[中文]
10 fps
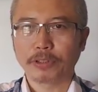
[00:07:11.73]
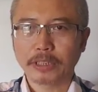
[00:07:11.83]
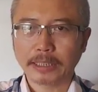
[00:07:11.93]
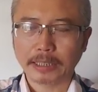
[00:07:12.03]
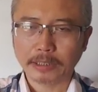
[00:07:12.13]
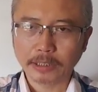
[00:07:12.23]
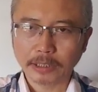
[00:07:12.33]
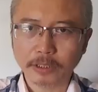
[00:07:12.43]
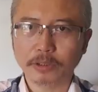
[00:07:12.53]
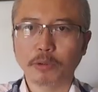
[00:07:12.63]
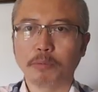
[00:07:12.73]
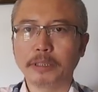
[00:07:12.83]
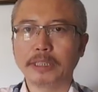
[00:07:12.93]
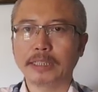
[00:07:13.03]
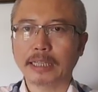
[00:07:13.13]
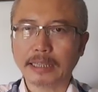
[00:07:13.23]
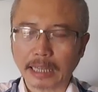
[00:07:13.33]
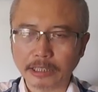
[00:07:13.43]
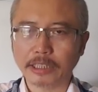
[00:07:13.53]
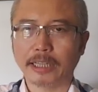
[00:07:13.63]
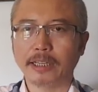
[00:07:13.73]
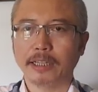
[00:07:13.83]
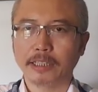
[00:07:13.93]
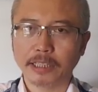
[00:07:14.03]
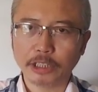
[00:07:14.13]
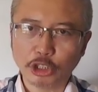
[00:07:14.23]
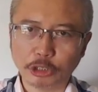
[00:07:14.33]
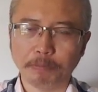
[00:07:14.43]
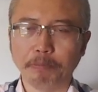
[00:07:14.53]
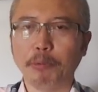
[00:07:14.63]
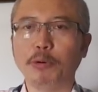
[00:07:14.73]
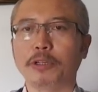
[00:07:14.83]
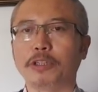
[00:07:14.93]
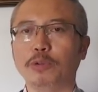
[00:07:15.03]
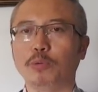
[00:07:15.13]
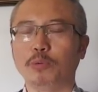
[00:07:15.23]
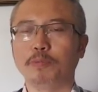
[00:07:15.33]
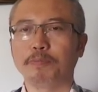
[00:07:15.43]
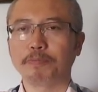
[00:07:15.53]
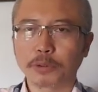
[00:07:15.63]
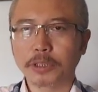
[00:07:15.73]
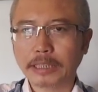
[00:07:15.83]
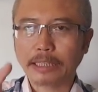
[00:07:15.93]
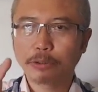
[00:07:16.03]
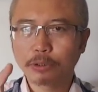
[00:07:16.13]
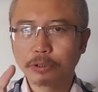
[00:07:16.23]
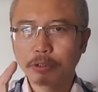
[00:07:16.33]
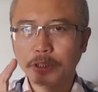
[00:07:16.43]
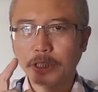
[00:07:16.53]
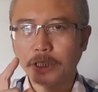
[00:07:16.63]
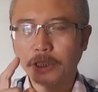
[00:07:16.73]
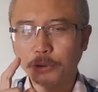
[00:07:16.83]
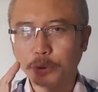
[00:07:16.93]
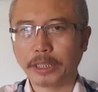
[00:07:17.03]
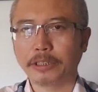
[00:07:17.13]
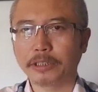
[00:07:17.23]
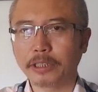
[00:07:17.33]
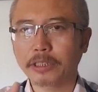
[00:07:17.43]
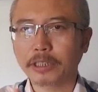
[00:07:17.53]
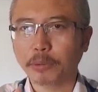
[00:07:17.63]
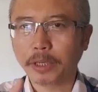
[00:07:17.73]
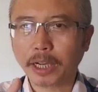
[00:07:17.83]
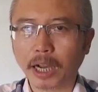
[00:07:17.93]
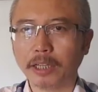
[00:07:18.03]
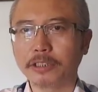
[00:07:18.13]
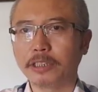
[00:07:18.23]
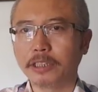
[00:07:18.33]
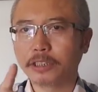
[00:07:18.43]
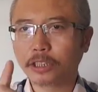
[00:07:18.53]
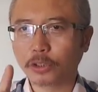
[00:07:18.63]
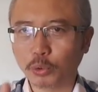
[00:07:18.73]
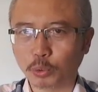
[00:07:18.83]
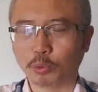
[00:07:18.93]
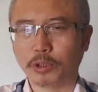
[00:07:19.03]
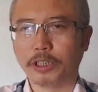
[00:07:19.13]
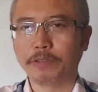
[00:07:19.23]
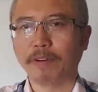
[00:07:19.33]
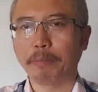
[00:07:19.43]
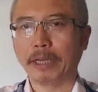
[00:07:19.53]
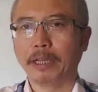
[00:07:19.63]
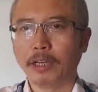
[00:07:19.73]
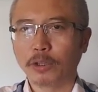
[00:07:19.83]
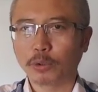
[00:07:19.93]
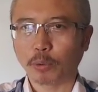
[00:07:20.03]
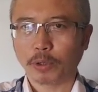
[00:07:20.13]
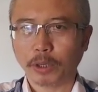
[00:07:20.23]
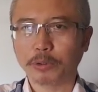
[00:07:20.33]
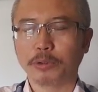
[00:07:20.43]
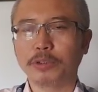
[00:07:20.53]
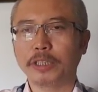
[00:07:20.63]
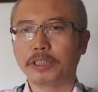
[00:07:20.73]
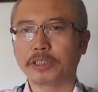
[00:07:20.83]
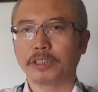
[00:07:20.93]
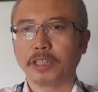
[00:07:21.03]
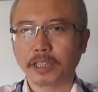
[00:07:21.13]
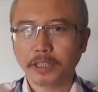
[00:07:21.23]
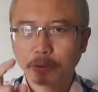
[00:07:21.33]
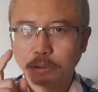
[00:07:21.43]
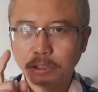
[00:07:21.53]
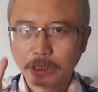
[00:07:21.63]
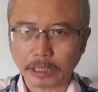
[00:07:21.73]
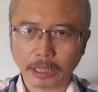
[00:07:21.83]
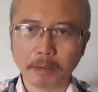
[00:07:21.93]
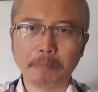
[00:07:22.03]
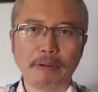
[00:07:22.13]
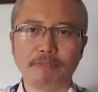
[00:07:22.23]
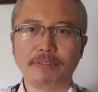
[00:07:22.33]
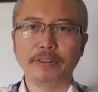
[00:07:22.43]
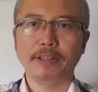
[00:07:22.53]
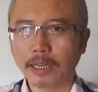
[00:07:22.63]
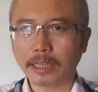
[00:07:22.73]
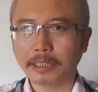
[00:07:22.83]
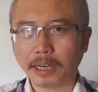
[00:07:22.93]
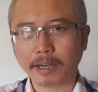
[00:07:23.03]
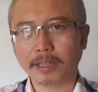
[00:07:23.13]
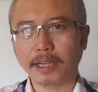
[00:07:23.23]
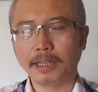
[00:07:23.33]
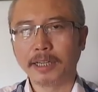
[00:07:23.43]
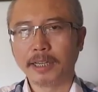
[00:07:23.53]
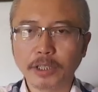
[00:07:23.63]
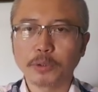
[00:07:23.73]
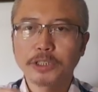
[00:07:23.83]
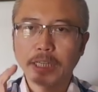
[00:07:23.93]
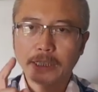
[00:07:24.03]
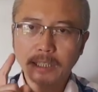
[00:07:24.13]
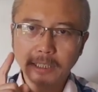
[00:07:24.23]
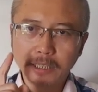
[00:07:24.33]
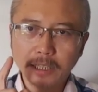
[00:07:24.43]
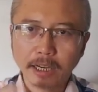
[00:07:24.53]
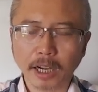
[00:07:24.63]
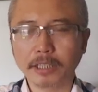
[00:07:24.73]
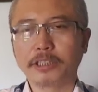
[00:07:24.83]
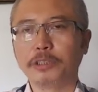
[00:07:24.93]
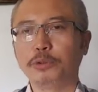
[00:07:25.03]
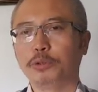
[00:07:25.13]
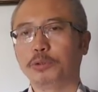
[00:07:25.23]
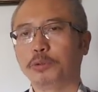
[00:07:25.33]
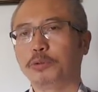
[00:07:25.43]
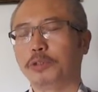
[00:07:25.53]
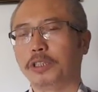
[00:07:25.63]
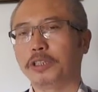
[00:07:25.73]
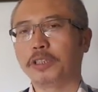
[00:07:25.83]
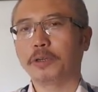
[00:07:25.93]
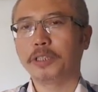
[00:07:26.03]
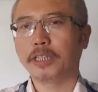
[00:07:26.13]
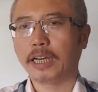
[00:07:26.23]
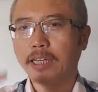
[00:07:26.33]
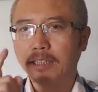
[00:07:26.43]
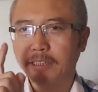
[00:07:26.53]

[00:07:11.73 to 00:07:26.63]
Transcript: 现在这就是我们现在当前的一个紧迫的任务。所以，在这个选择社会抗争的这个主题方面，董瑶琼这一次可以说是得了满分。那第二个呢，要想让一个抗争举动取得效益呢，